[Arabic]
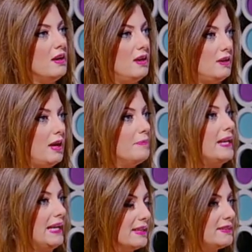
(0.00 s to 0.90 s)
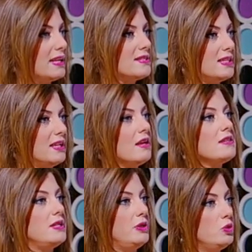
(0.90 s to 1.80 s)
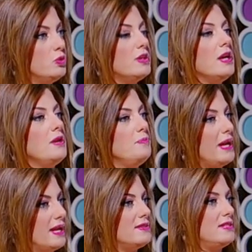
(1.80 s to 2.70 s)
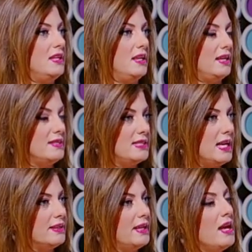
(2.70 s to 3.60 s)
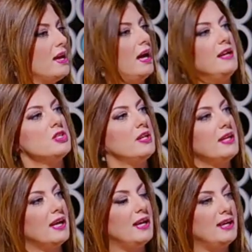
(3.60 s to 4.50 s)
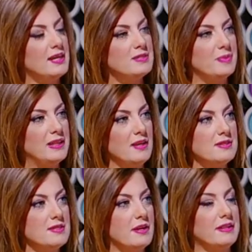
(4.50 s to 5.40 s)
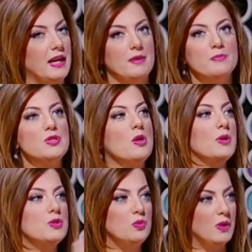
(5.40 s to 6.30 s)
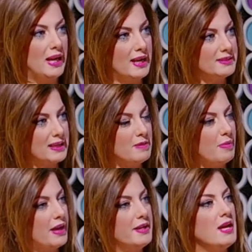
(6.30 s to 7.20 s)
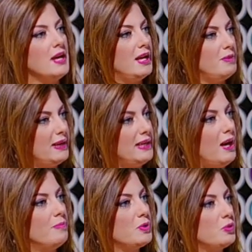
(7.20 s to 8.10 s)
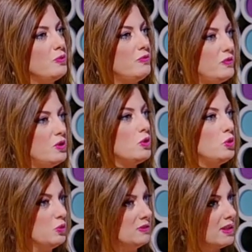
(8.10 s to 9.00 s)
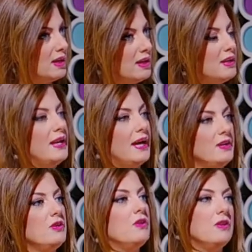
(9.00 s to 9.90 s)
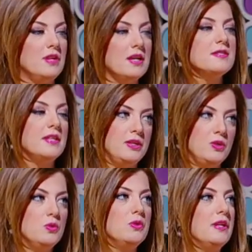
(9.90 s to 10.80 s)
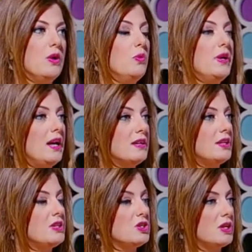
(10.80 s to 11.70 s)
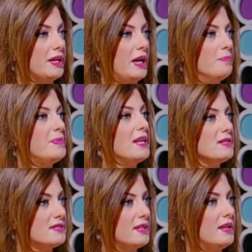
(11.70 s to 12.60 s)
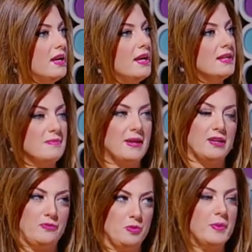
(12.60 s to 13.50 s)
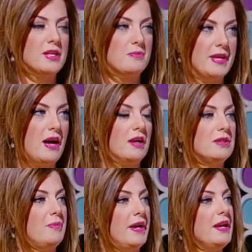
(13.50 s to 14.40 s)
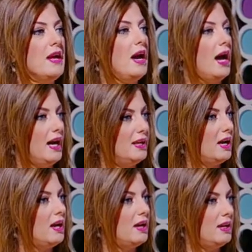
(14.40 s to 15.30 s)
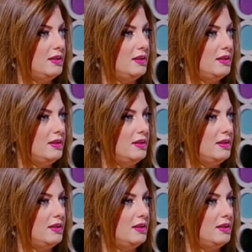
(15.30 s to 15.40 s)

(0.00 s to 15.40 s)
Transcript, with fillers: آه، من ناحيه التغذيه نقص اليود بيؤدي للزياده علشان هيك هلا اذا بتلاحظي صارت على مستوى الدول حتى كمان الملح عم بيكون فيه يود صح. لانه نقص اليود هو اللي اكثر شيء كان عم بياثر اذا ما كان في مرض مناعه طبعا على